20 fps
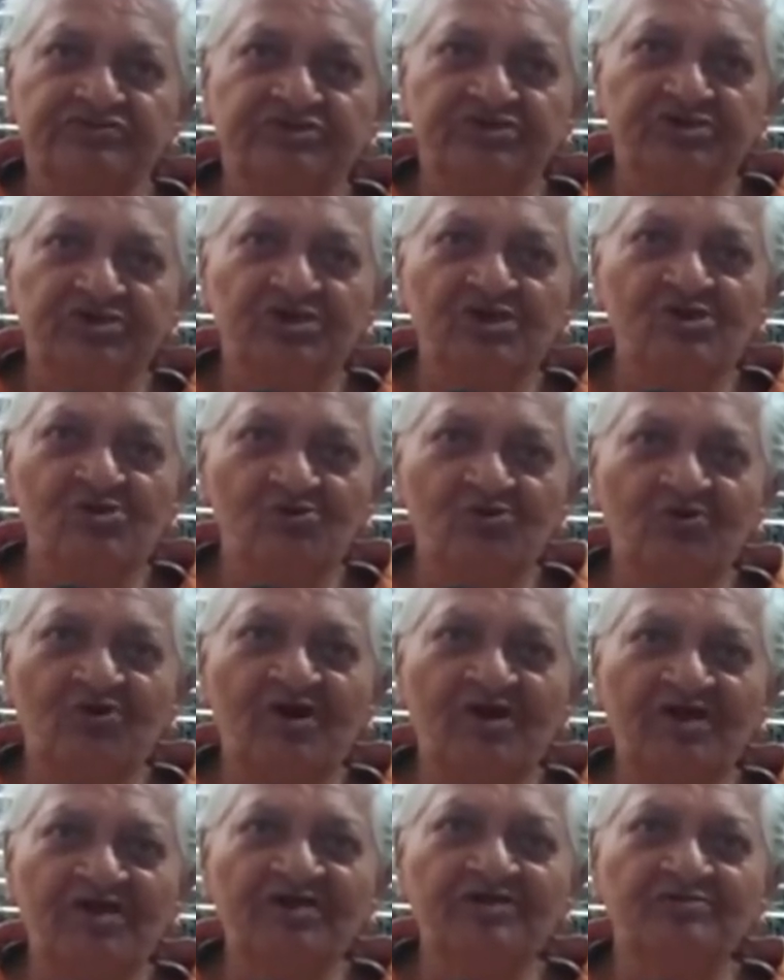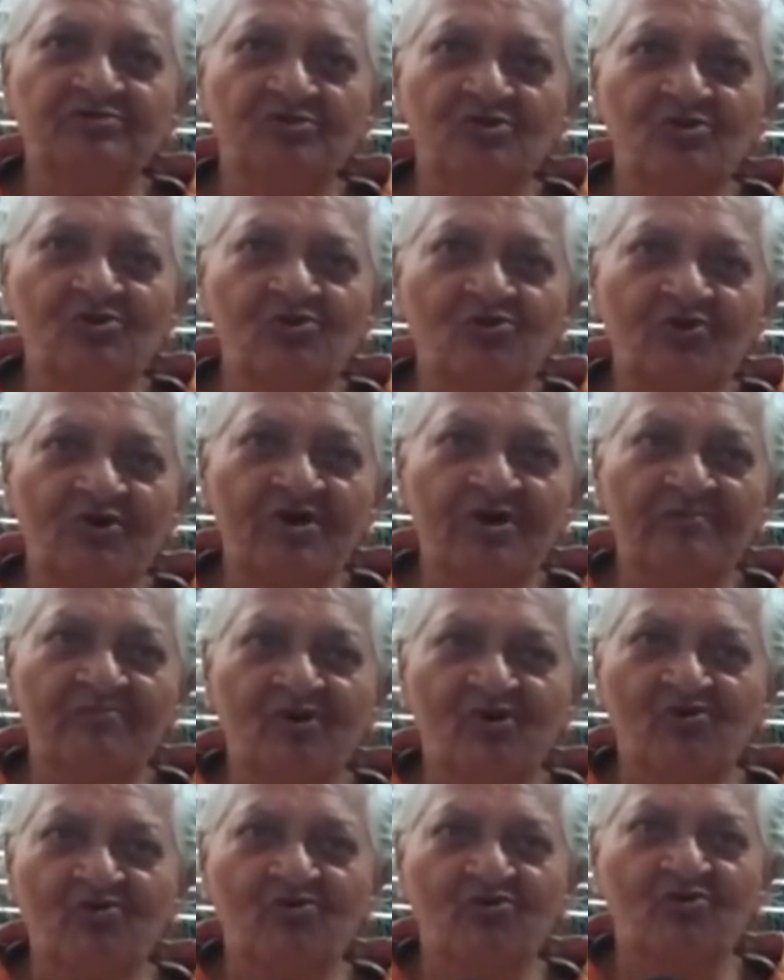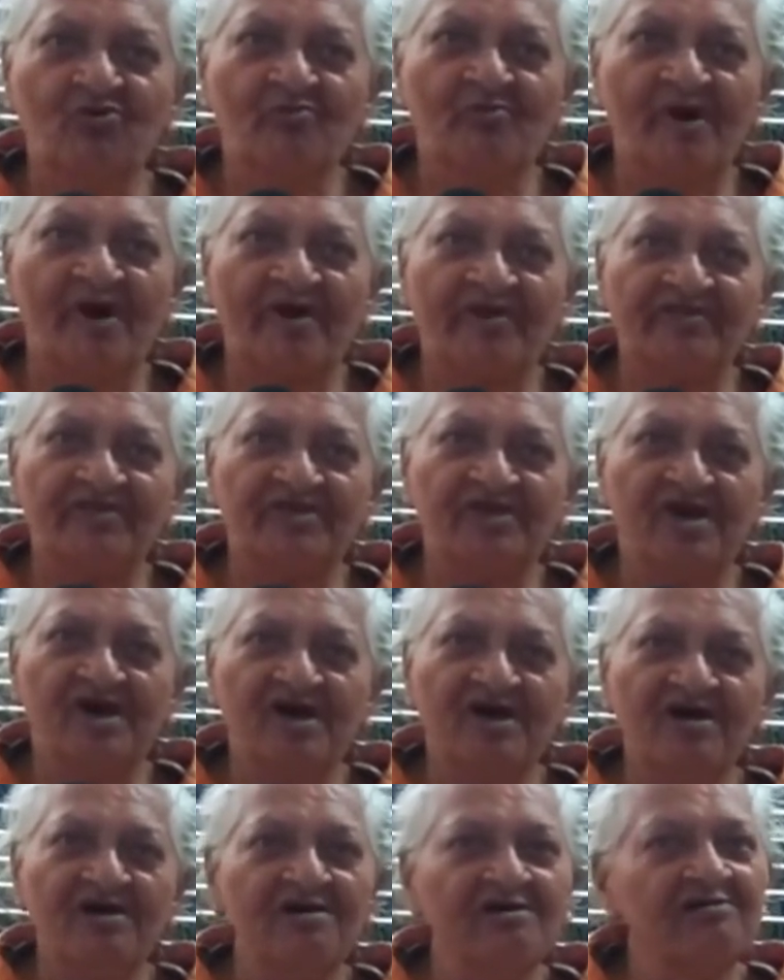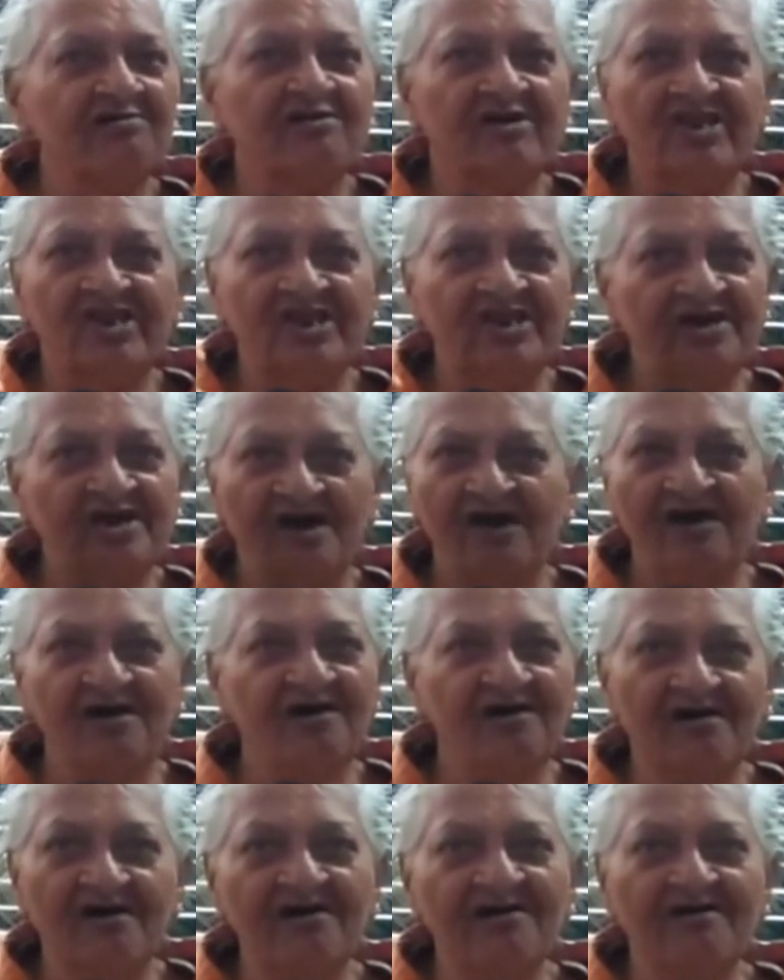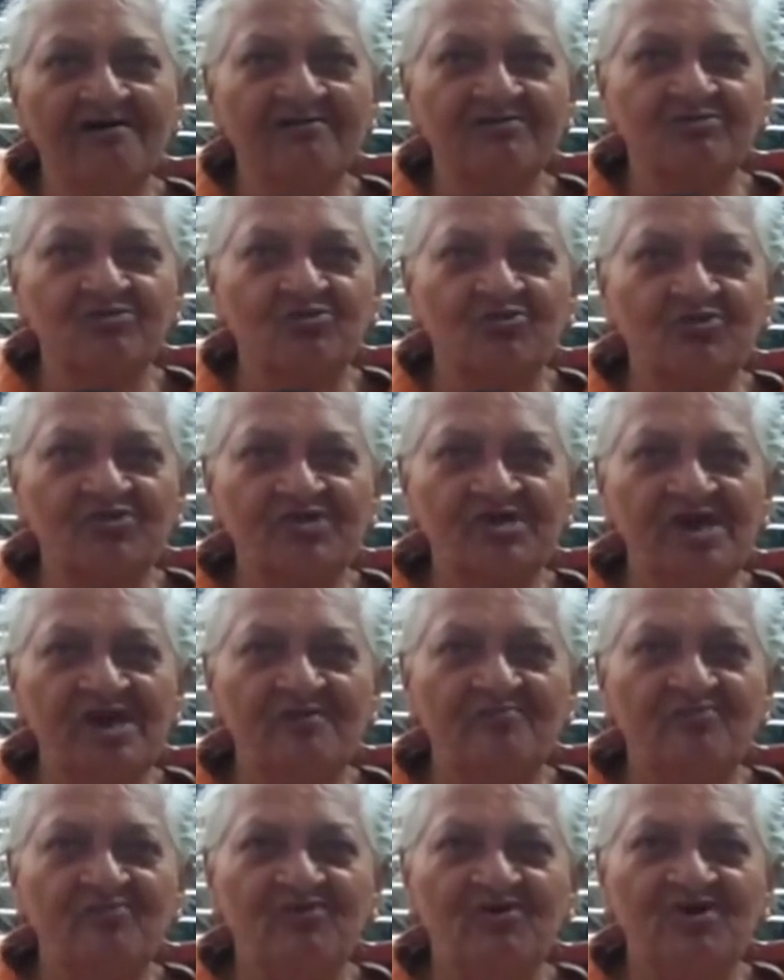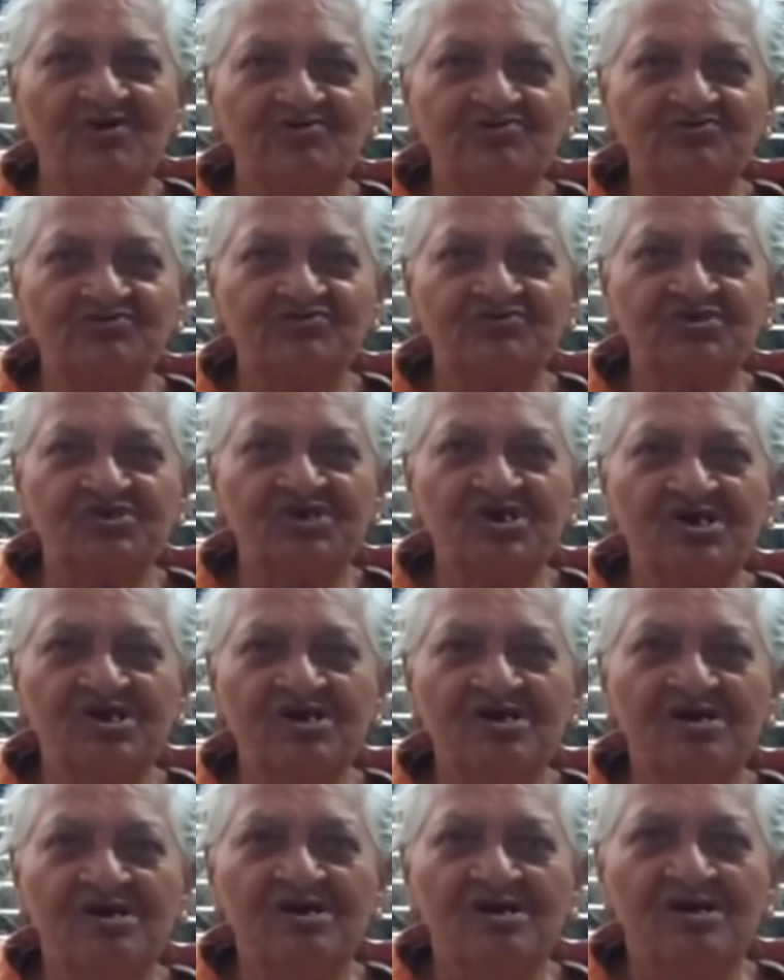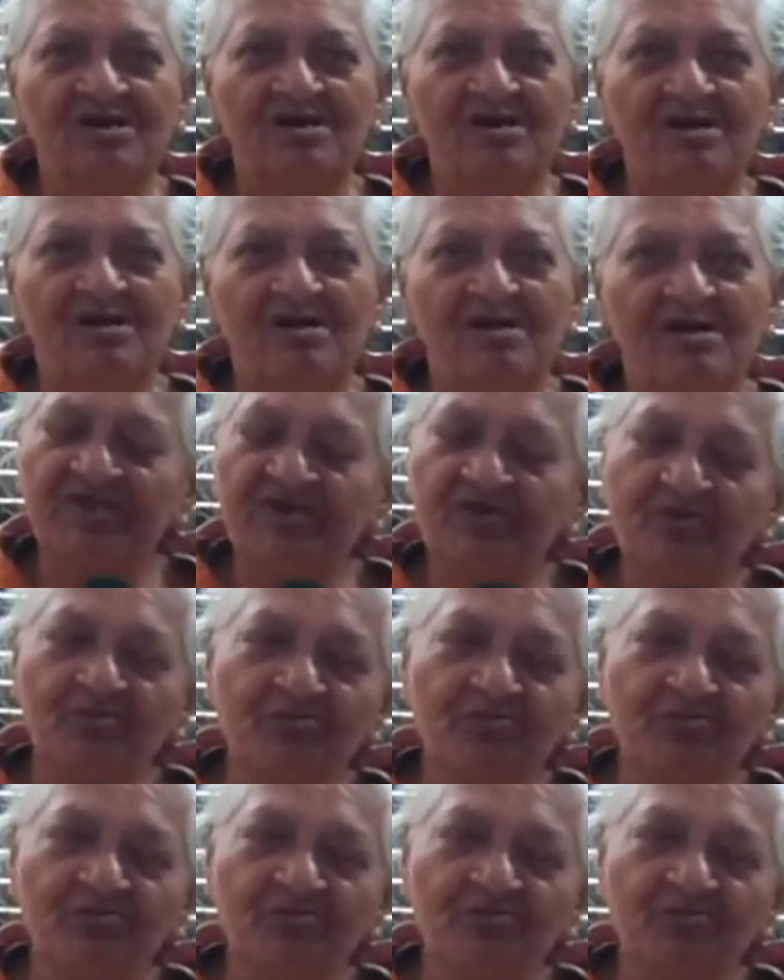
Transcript: तीन लोग है कि दो लोग है बहू को मार दिया गले का तोड़ दिया सूत्र बच्चे